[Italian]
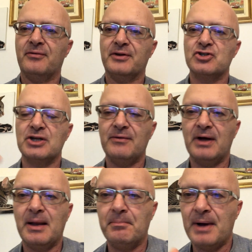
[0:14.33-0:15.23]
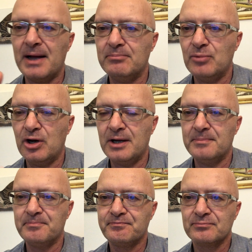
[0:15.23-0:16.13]
faceva la
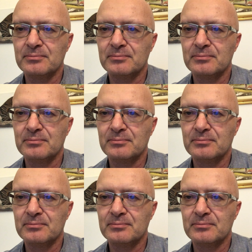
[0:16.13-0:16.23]
bambola,